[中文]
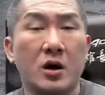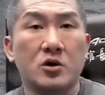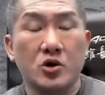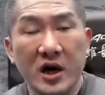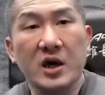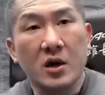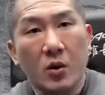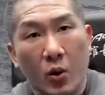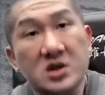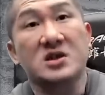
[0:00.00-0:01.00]
所以
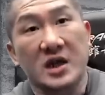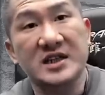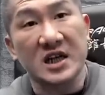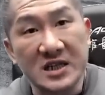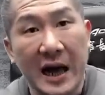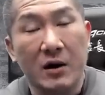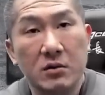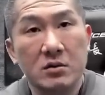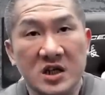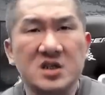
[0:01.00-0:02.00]
我只能尽
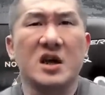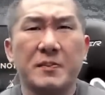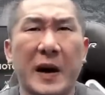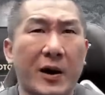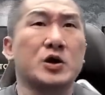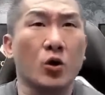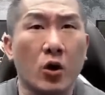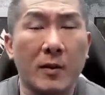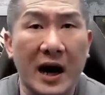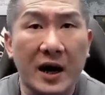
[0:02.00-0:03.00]
到。其实一百万
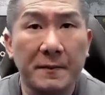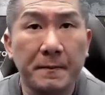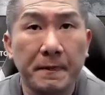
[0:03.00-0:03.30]
多吗？